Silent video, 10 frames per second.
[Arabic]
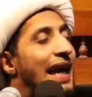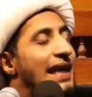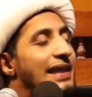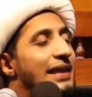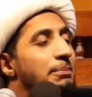
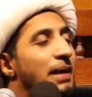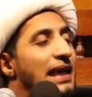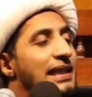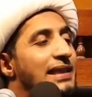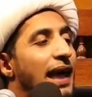أهل
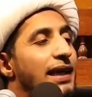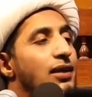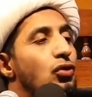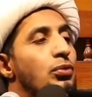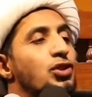البيت
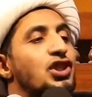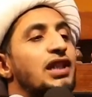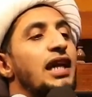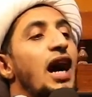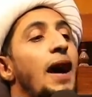عليهم
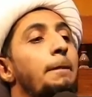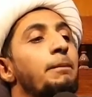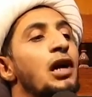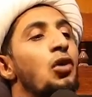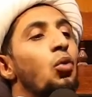السلام
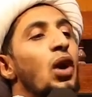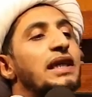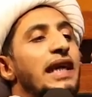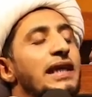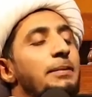
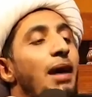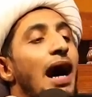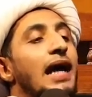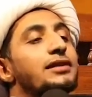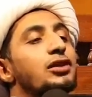
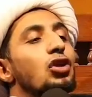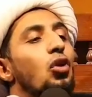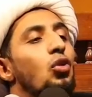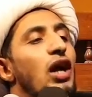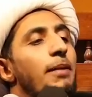وكلمات
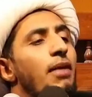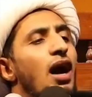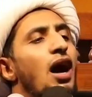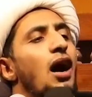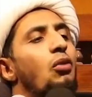
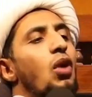العلماء